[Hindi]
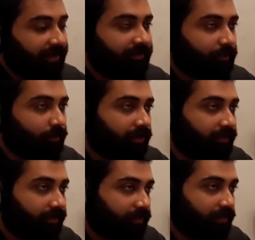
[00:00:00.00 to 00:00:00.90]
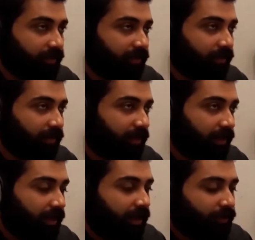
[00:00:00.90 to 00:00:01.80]
आउट कर सकते हैं
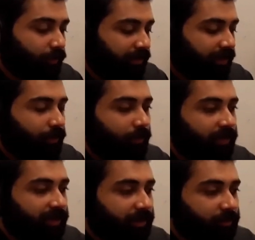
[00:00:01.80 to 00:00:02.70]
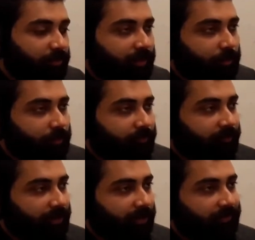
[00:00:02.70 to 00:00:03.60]
तो ये हो गई आपकी बिल्कुल
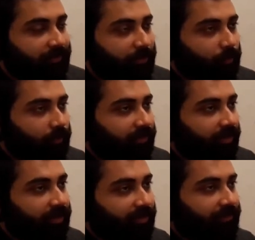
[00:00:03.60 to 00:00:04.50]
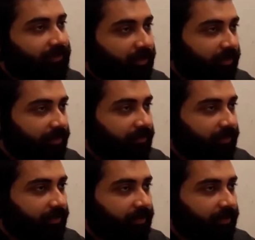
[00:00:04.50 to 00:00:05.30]
फ्री को स्टार्ट किस तरह लिया जाए